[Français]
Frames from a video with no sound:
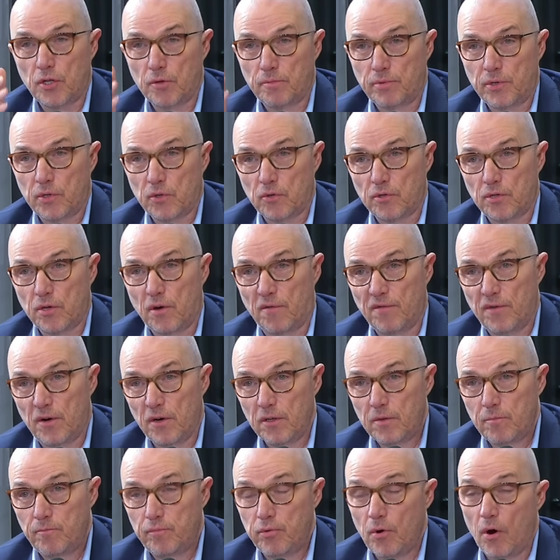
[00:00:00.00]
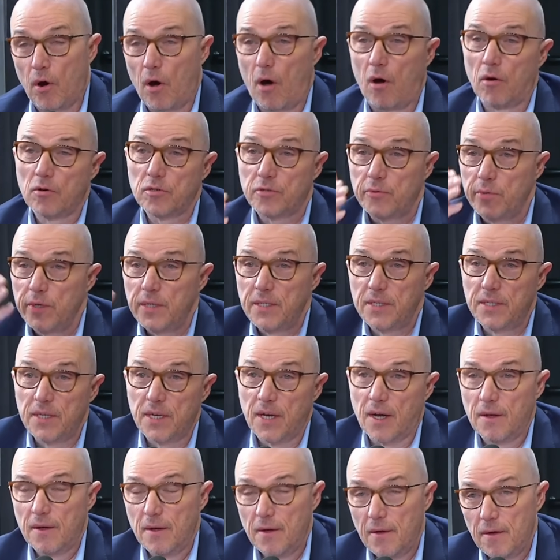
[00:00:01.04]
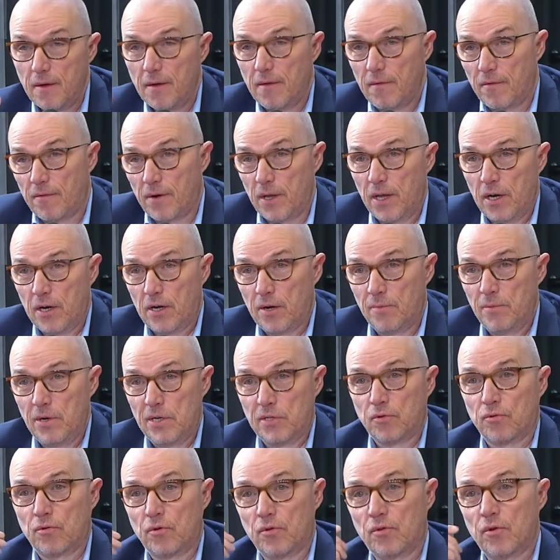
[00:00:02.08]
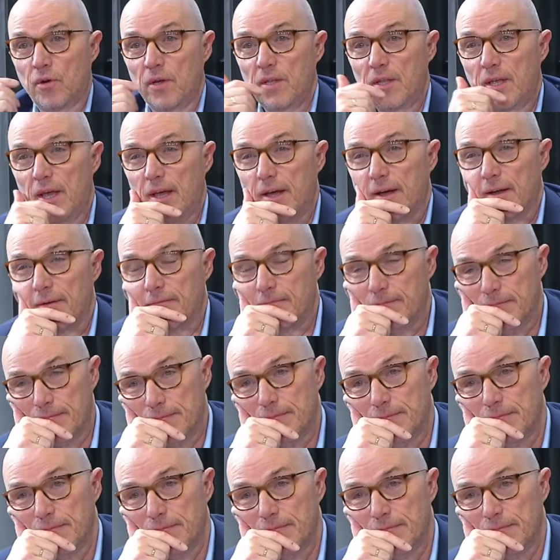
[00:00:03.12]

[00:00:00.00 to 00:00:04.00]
adoption sans vote, pour ensuite dire vous voyez comme ils sont autoritaires. Non,